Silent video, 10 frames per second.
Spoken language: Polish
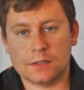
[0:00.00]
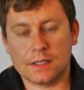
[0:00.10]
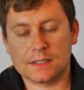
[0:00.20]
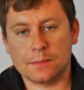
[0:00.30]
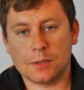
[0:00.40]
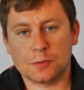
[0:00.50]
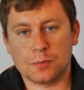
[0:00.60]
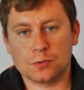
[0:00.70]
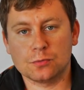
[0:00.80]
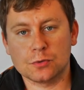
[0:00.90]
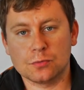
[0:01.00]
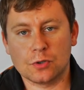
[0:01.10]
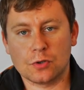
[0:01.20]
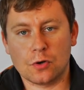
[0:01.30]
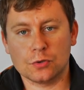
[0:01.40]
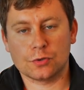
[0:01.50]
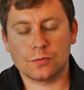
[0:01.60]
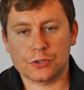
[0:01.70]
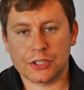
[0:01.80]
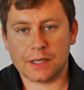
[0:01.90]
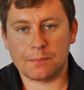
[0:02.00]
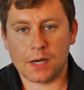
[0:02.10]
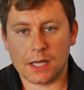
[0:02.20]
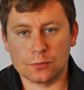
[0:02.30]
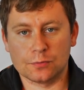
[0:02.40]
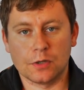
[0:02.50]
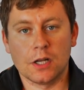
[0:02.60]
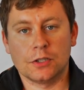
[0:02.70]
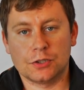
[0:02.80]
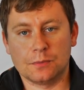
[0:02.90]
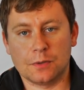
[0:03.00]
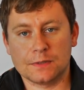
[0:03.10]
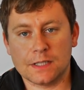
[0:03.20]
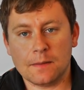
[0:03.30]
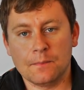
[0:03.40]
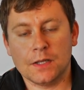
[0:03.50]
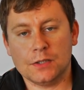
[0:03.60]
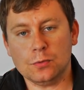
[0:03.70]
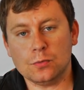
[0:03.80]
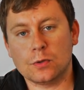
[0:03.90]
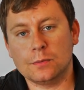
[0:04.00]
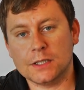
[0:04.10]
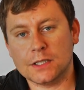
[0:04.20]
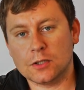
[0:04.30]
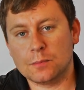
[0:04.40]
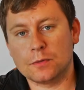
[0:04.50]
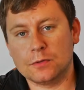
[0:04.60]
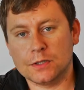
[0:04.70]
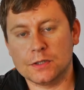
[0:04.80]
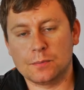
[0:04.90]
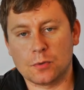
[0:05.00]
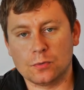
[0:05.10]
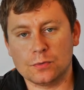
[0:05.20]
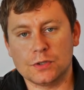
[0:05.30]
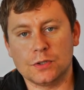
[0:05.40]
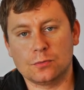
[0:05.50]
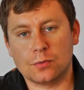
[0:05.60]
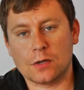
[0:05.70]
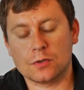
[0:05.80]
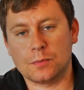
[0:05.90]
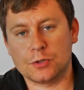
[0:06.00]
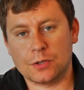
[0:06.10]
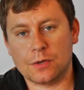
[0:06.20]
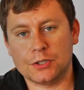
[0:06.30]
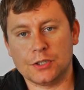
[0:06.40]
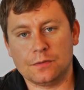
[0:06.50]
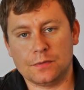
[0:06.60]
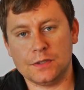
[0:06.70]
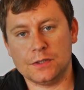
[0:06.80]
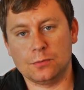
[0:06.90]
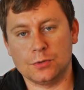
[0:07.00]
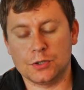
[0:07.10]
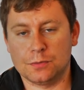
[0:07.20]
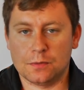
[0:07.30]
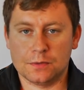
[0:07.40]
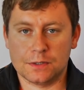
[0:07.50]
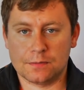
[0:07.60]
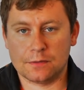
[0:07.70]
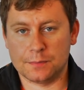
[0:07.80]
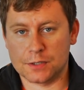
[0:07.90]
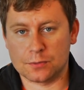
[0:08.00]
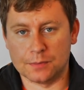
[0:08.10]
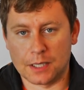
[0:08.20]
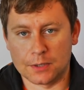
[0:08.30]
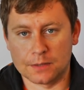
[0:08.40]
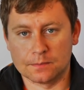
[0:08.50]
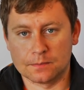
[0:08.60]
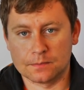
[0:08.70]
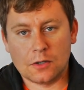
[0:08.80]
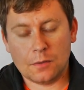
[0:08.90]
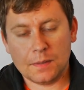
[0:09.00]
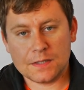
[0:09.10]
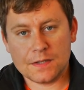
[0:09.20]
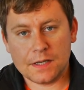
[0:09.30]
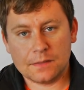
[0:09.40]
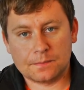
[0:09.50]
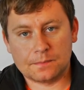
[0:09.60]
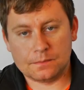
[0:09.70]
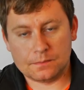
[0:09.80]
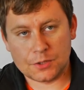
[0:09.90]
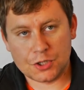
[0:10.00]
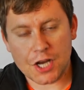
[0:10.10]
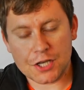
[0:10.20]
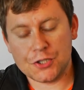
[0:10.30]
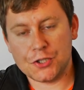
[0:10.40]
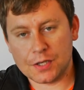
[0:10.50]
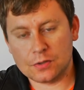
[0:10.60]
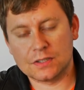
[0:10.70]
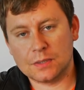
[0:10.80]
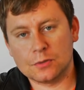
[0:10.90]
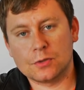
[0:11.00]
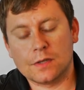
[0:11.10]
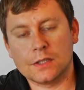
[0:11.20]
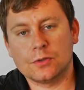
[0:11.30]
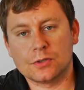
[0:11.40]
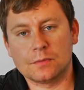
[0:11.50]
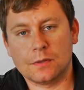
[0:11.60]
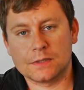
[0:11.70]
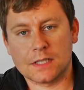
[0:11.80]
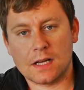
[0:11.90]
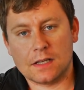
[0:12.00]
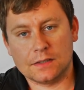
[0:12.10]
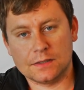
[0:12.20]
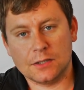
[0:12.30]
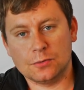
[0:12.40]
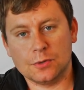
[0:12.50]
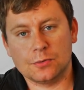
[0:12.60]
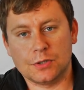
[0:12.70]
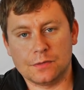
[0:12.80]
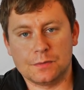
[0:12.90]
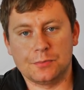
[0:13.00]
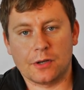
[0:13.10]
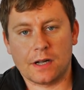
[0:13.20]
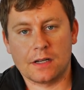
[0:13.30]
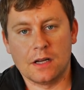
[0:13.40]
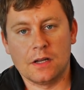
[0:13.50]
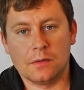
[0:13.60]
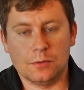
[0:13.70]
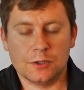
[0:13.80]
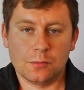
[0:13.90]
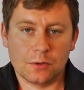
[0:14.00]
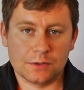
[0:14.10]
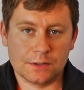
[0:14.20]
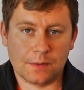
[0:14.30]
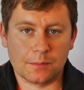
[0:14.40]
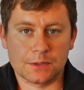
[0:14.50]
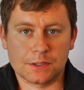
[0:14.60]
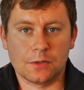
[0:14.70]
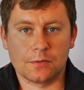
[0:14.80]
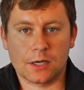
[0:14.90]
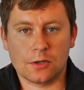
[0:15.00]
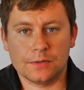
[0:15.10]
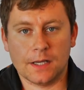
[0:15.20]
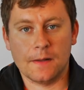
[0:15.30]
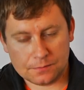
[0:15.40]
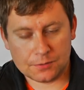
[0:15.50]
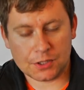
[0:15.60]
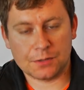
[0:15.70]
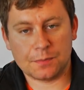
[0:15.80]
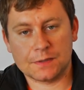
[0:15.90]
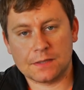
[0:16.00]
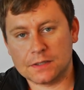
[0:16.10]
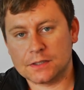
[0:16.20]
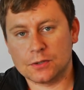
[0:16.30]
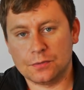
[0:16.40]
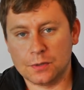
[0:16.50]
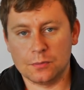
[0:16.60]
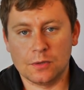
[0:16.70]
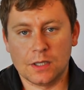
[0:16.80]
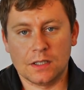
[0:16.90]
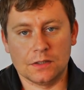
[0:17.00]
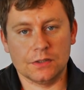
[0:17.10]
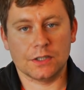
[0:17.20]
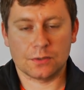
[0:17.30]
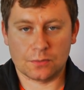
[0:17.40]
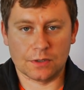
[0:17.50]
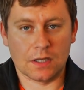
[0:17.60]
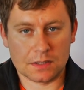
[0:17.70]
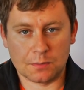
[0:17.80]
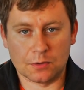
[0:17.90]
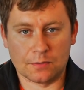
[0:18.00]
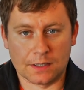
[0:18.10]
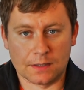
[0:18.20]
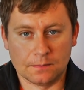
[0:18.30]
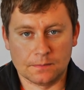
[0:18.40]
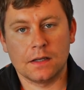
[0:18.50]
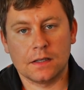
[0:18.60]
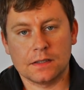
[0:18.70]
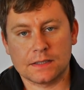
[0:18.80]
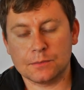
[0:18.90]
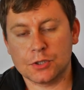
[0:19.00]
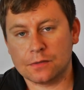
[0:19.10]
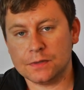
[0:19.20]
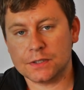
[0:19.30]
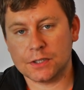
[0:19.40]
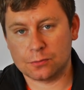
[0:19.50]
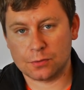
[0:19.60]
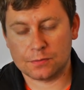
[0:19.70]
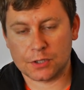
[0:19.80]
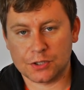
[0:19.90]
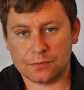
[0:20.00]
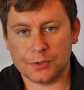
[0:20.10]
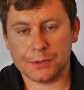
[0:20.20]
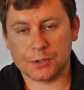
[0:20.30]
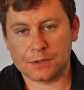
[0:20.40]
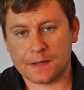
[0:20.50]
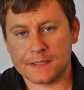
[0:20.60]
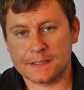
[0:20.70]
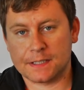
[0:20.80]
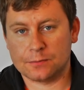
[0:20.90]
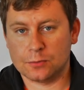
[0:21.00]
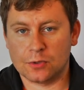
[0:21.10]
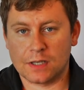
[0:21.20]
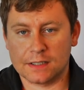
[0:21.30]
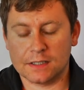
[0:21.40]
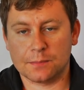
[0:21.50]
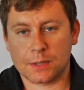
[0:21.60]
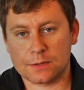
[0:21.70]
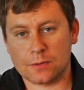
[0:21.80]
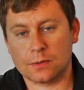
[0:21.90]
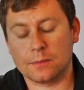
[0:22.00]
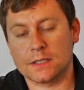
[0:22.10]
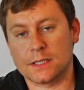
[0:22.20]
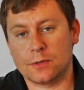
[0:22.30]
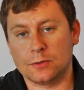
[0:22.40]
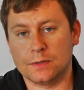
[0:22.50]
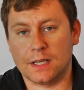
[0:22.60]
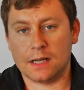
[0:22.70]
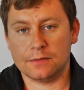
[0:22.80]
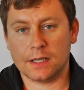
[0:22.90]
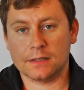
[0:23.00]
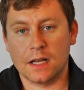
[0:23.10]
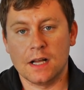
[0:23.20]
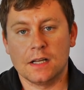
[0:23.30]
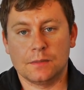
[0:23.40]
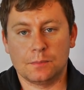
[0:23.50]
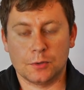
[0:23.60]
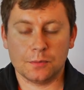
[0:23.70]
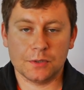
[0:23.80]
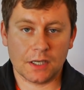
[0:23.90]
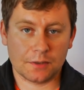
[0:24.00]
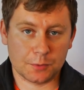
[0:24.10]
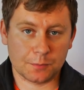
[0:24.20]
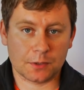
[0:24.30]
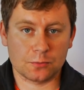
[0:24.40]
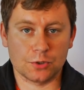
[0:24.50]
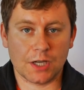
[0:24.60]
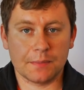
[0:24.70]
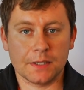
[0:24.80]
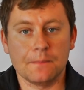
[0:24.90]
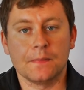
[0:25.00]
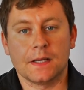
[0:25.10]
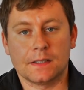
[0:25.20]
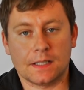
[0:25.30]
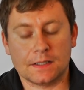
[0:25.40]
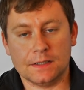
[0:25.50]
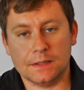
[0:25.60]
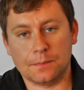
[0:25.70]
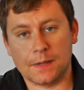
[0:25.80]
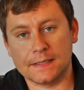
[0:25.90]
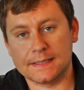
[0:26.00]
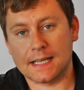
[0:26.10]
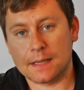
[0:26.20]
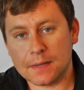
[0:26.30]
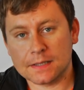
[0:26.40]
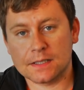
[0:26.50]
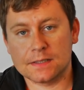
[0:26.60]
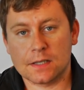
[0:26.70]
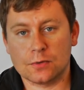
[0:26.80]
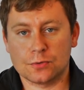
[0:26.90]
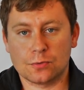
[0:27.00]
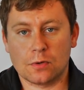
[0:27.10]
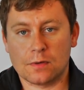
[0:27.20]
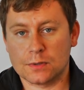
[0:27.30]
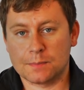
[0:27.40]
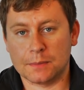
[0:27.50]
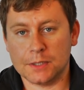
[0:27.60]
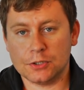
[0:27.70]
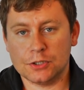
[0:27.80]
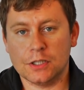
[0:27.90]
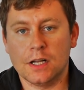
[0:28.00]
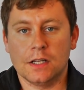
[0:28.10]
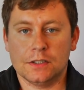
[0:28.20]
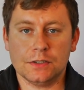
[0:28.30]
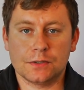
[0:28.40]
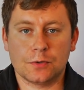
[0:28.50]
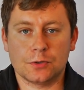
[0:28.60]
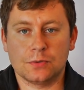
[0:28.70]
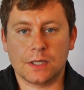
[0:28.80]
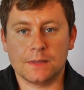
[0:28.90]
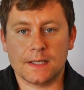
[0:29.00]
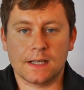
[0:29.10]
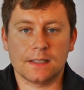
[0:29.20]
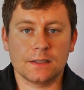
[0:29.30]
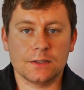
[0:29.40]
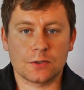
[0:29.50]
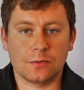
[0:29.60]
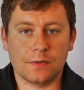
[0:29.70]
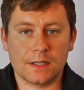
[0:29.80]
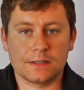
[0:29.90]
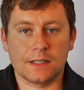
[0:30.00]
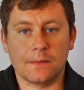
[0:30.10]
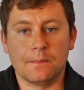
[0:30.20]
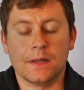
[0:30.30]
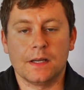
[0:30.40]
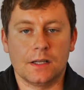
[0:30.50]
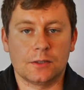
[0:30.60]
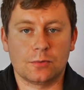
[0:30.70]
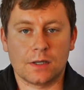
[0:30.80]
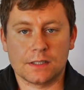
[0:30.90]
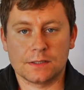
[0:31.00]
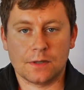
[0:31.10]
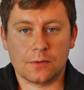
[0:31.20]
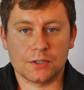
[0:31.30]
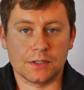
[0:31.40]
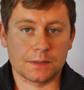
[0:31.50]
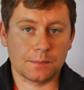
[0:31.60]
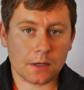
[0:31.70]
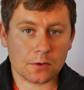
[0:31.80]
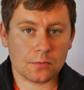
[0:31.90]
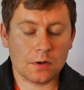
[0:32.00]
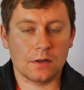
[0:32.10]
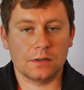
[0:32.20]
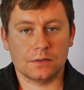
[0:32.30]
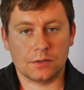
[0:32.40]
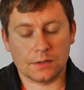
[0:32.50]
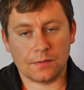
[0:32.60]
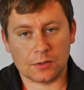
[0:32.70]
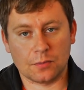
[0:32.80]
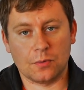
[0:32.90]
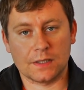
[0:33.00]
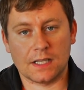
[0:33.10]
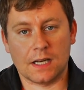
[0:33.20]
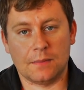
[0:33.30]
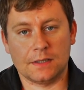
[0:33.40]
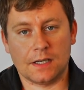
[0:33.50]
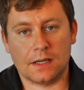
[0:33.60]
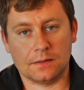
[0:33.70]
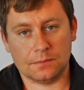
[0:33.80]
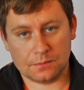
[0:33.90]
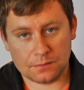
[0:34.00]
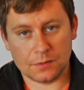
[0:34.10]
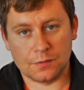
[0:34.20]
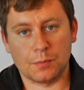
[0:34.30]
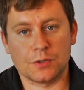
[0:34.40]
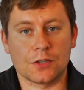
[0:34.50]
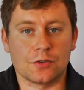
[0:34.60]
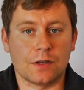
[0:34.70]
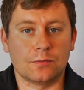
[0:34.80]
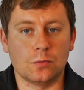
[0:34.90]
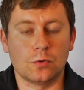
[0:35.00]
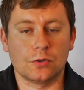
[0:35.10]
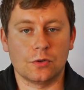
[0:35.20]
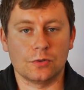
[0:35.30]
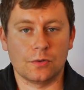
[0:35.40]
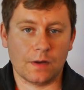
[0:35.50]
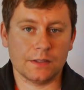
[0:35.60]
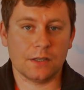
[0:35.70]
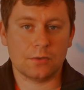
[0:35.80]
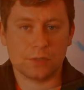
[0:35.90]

ten egzemplarz posłużył do odtworzenia planów szybowca i uruchomienia jego powojennej produkcji, która rozpoczęła się w Instytucie Szybownictwa w Bielsku Białej. Obecnie części tego zdemontowanego szybowca znajdują się w zbiorach Muzeum Lotnictwa Polskiego w Krakowie. W czasie powstawania tego filmu nie są one eksponowane. Sam Czerwiński, który w czasie wojny przez Francję trafił do Kanady, pracował tam dla zakładów de Havilland, podobnie jak w przypadku Żaby, tak i plany Salamandry zrekonstruował z pamięci i stworzył tam jej kanadyjską wersję, e, która nazywała się Sparrow. To de facto była Salamandra wyposażona w kółko do lądowania,